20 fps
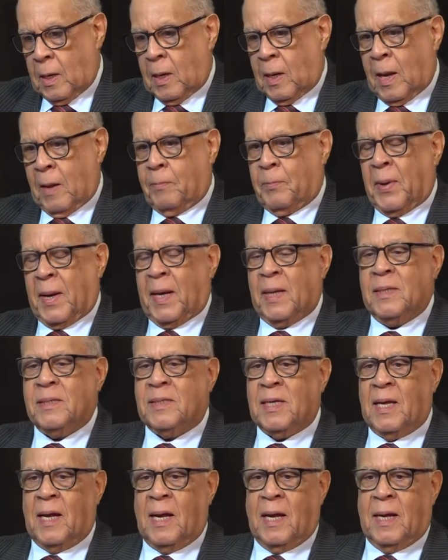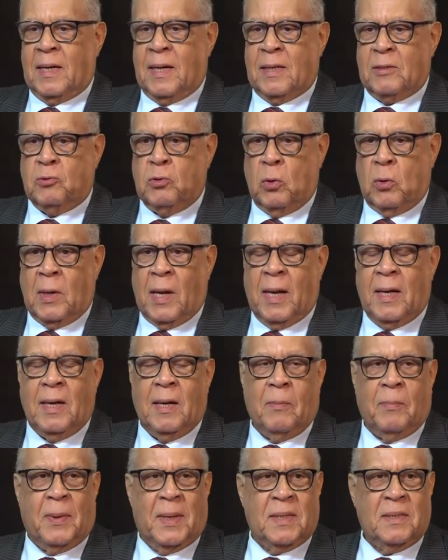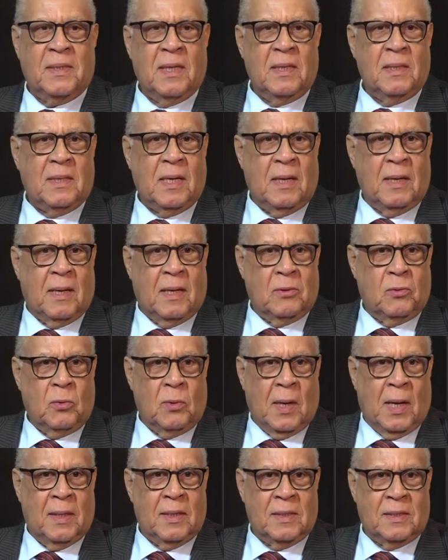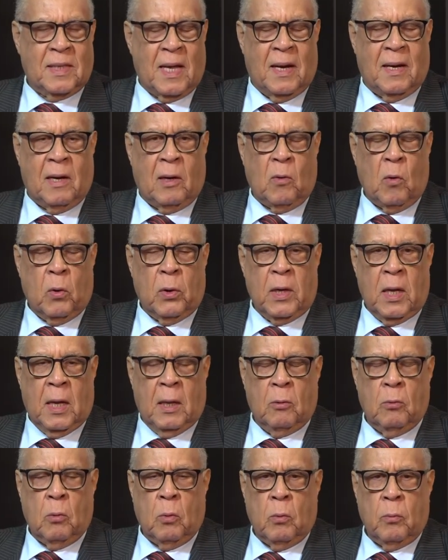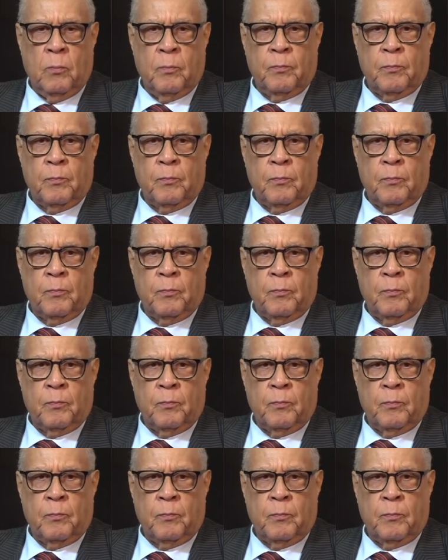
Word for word: la prensa nacional y la prensa internacional está recogiendo